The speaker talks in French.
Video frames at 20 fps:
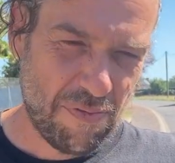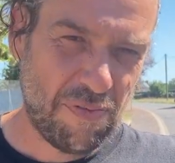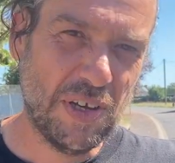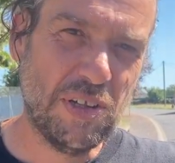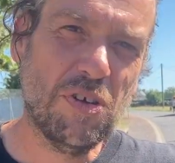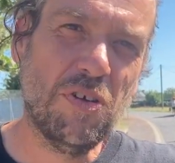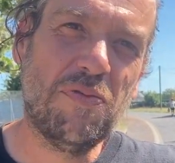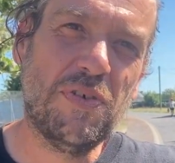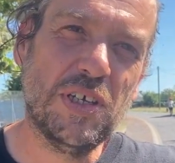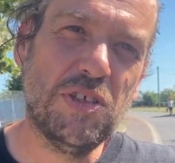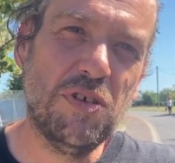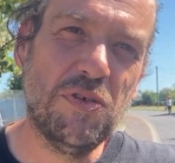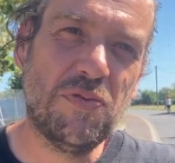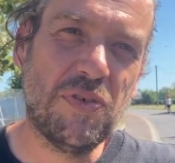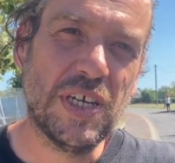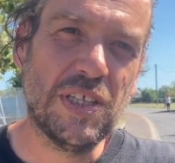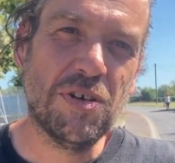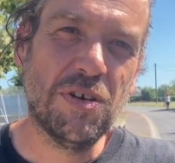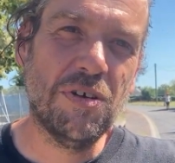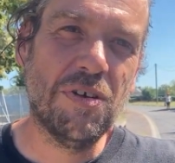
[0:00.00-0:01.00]
fait du
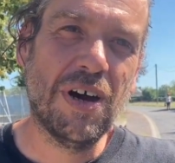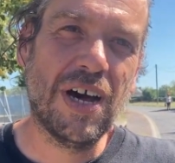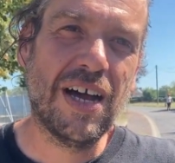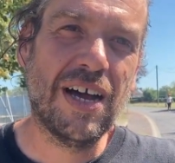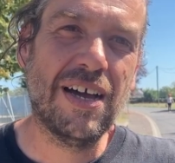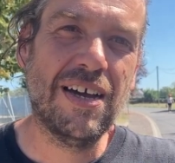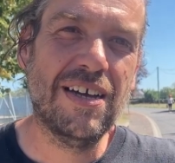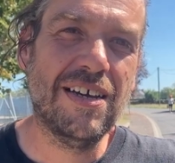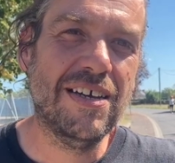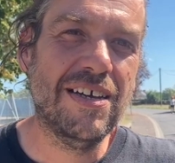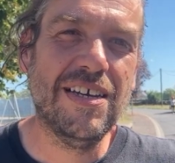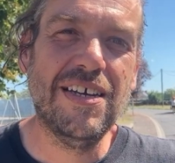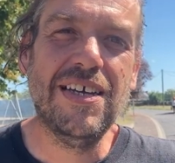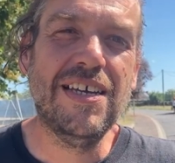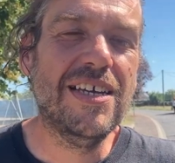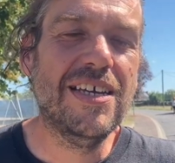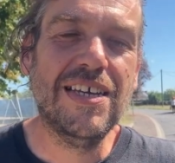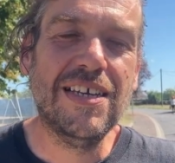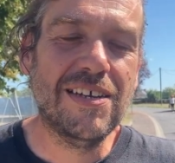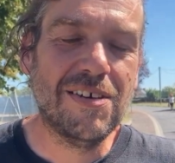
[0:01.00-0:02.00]
Feno, hein,
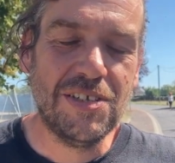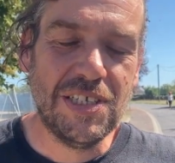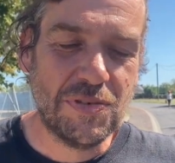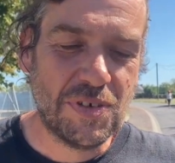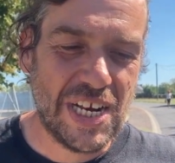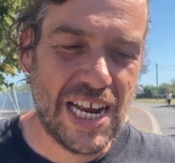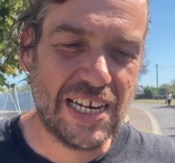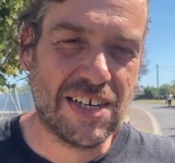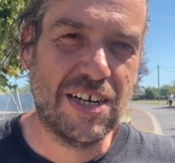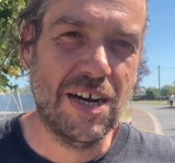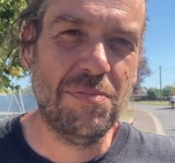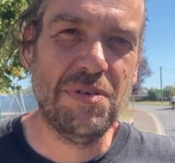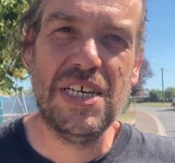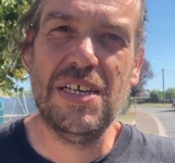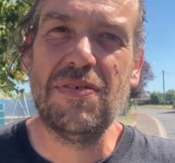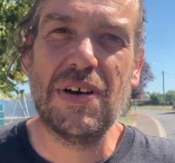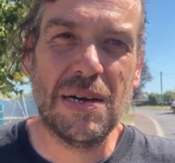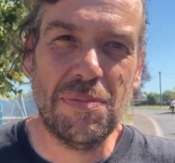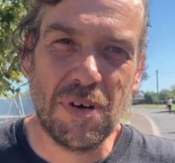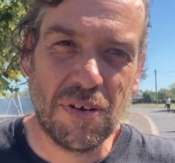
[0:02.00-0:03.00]
au niveau de la com, il
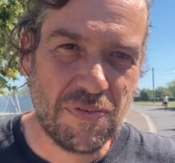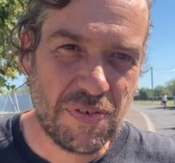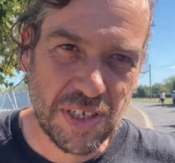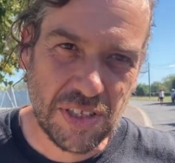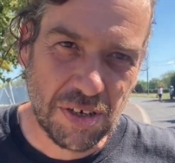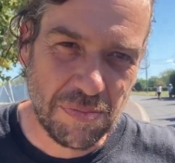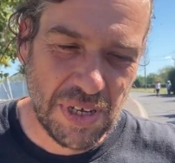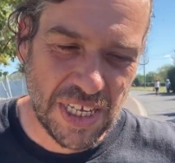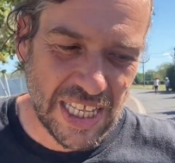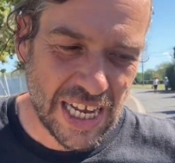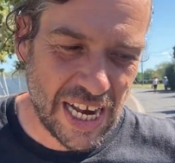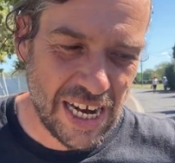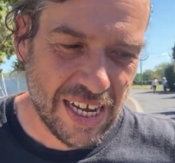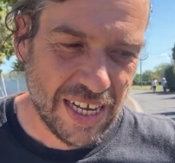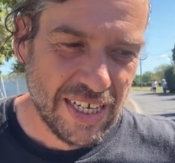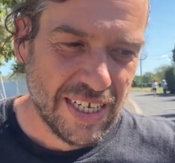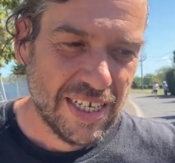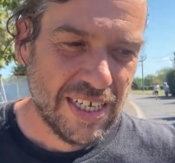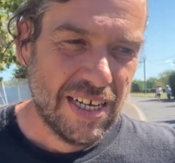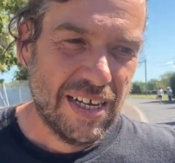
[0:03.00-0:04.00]
est vraiment phénoménal.
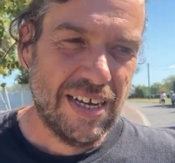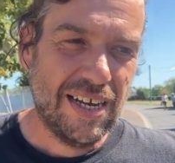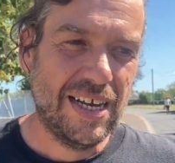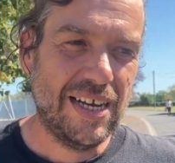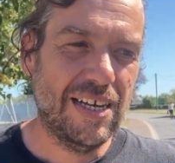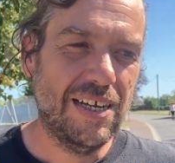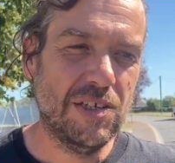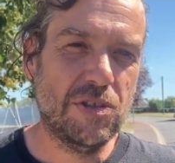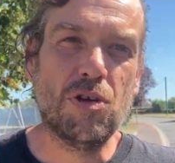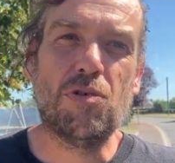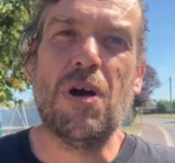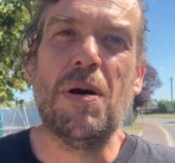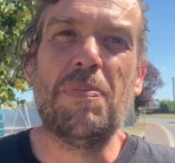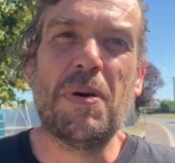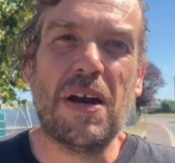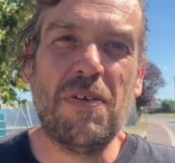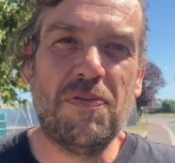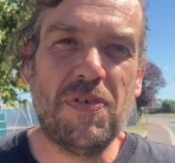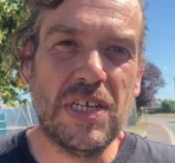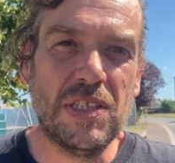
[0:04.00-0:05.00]
Euh, de quoi
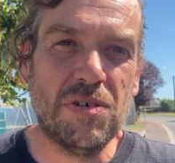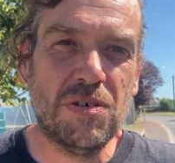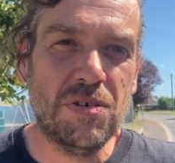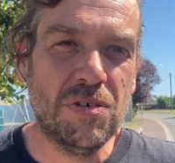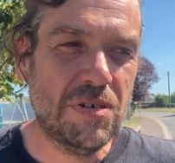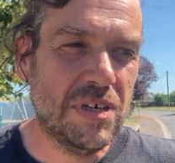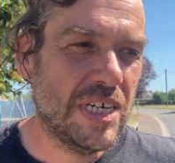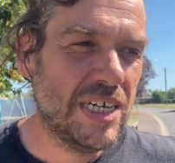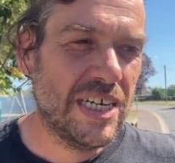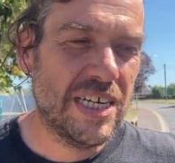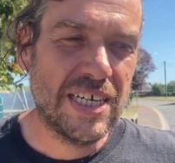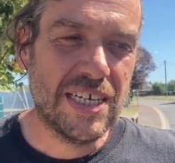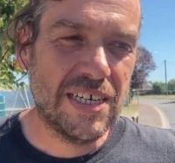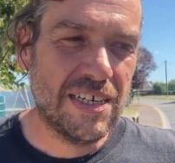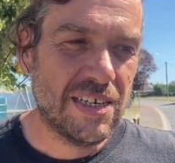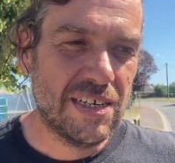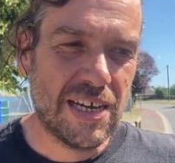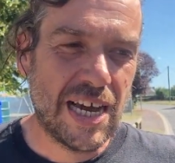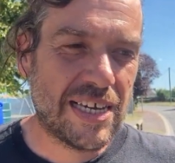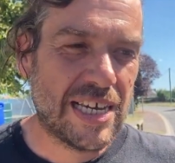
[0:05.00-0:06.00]
parle Feno
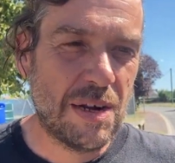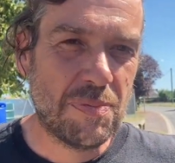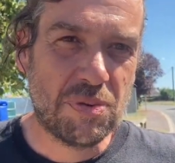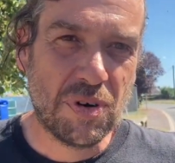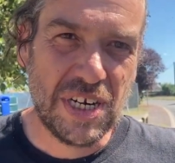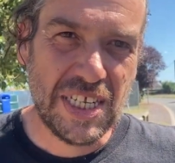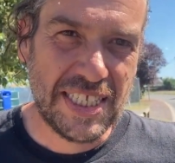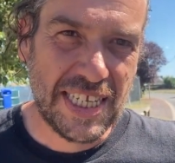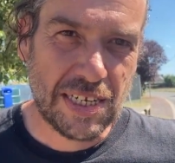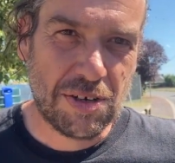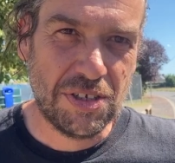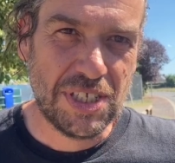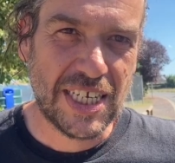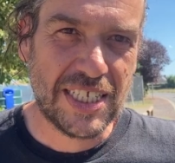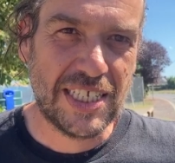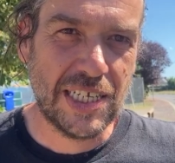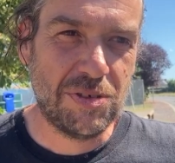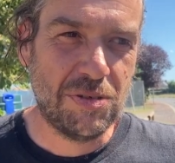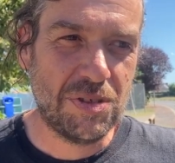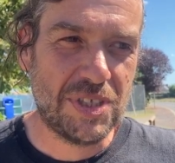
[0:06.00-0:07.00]
et à quel point il est
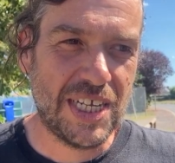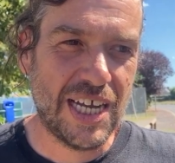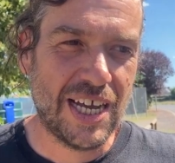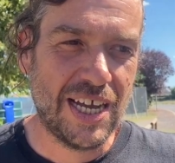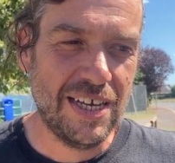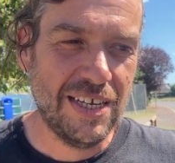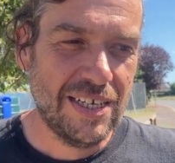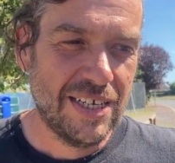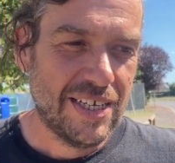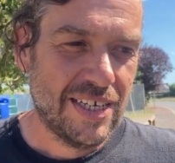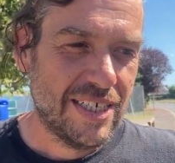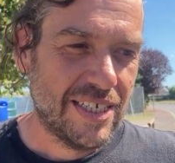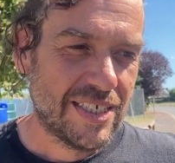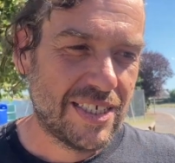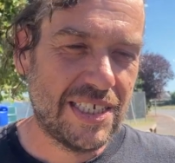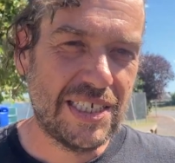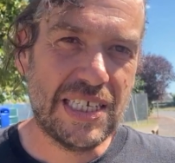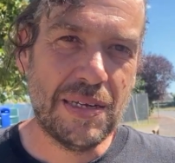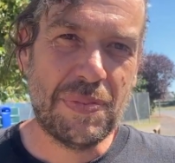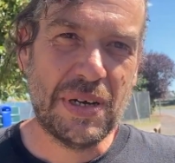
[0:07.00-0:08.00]
déconnecté du terrain. Ce
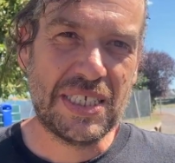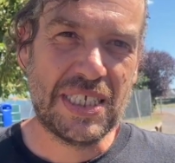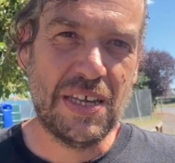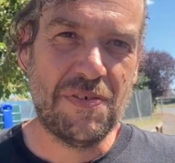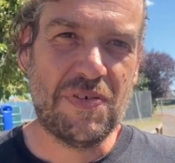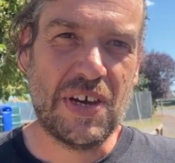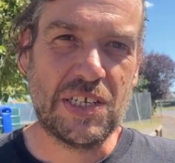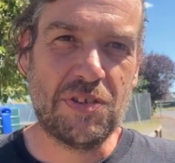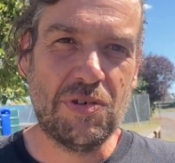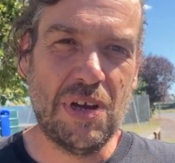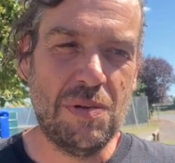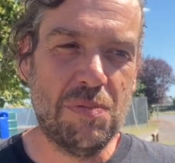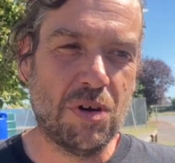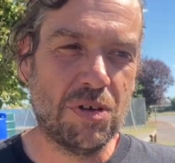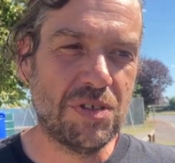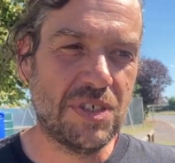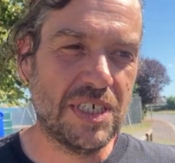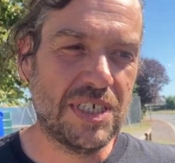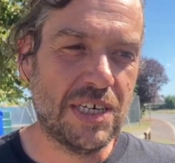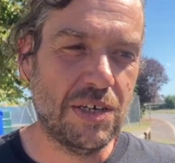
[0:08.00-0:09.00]
qui s'est passé factuellement,
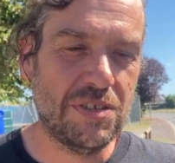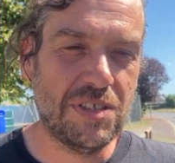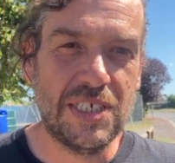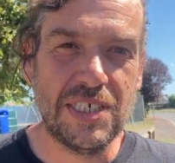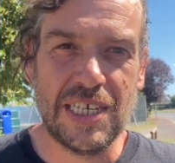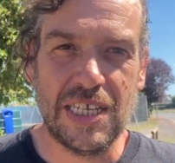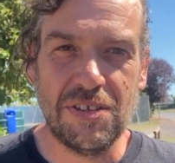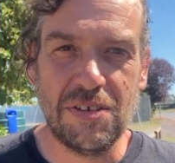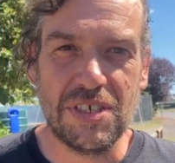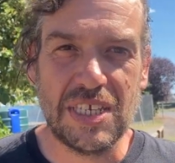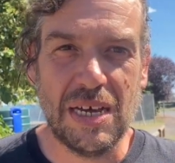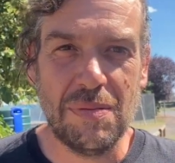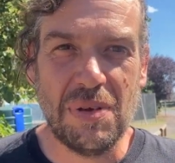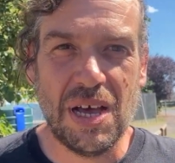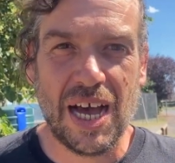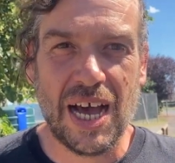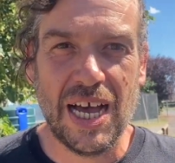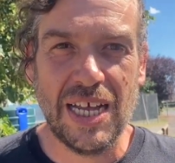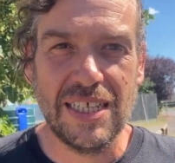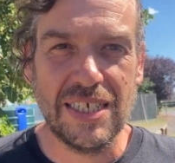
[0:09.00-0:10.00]
c'est qu'il y a une dizaine de
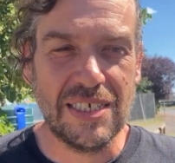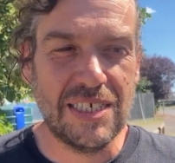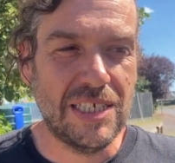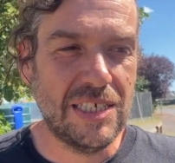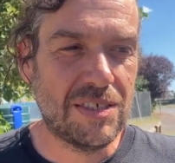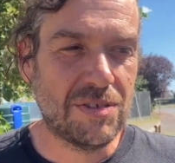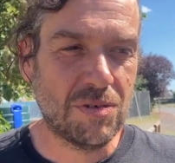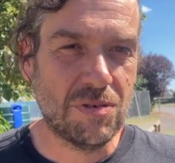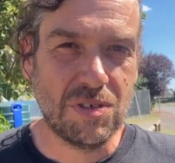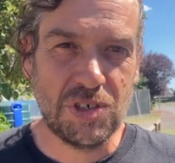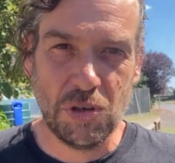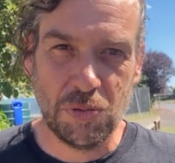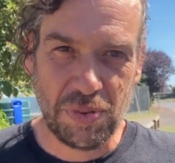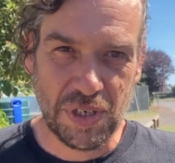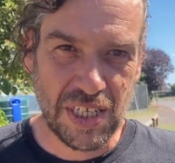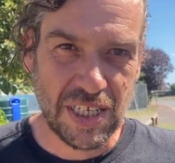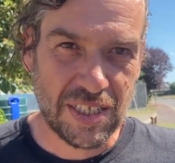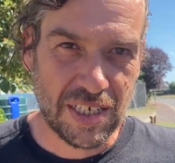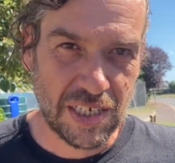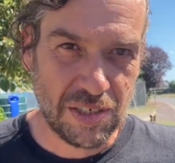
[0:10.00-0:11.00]
camarades qui, sont, qui ont
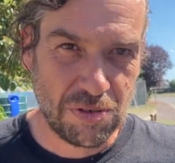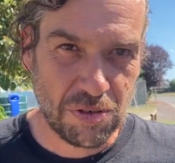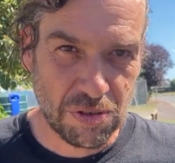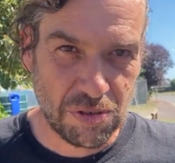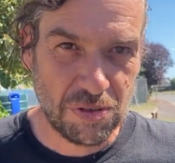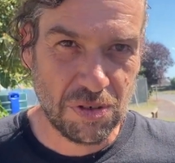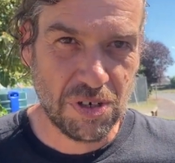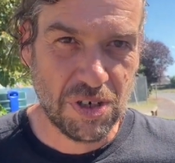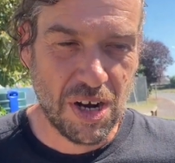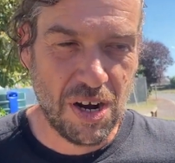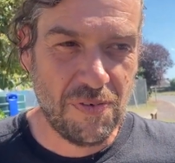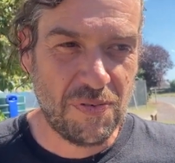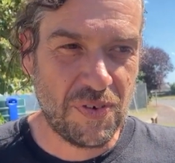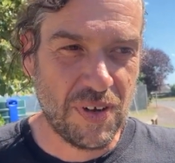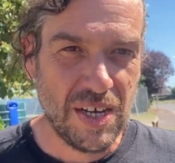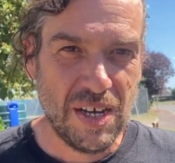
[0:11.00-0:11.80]
pénétré sur ce golfe